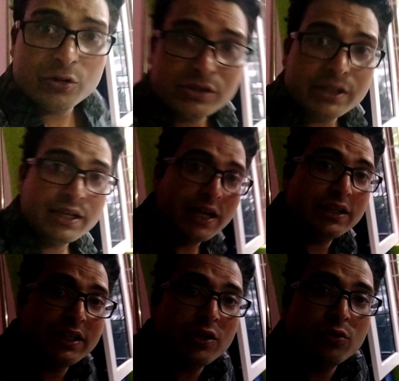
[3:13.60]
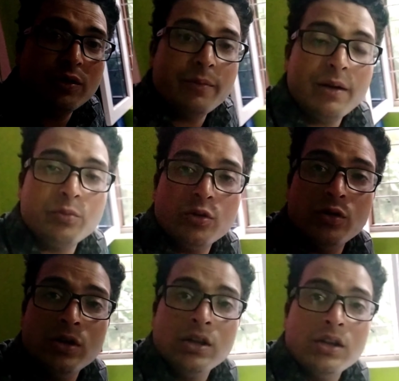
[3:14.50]
विंडो से दिखाते रहूंगा मैं आपको
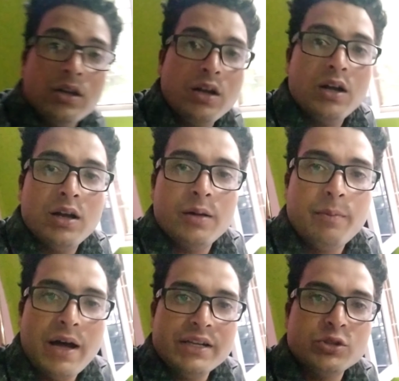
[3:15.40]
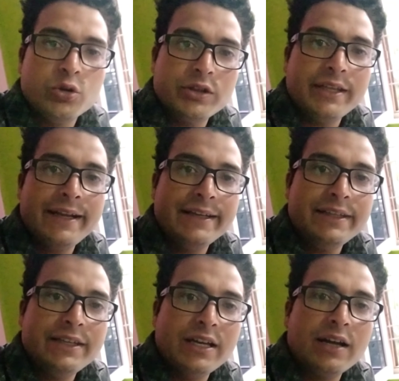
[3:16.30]
बारिश होते रहती
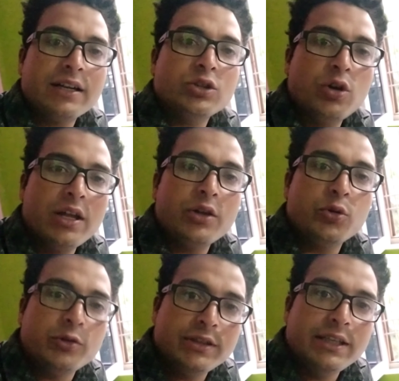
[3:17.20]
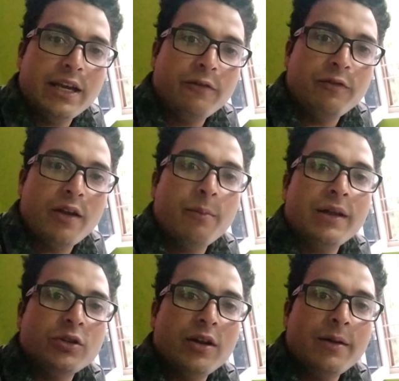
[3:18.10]
है अगर थोड़ा रुकती है फिर मैं
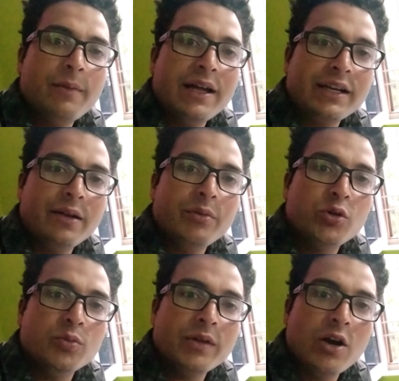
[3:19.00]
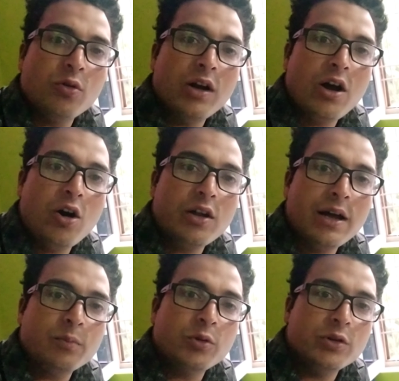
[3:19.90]
थोड़ा मार्केट भी घूम के आऊंगा और
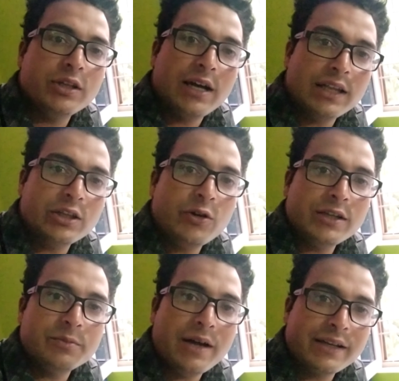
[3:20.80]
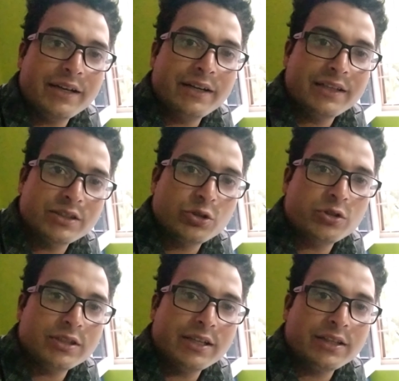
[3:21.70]
आपको दिखाता हूँ आज मार्केट किस तरह
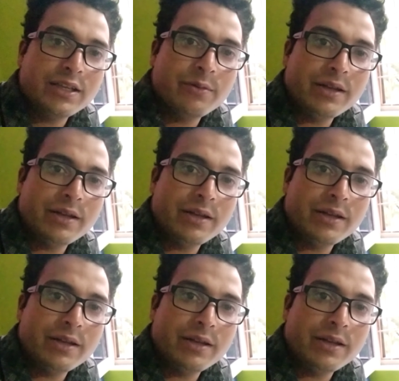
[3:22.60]
तो से लगती है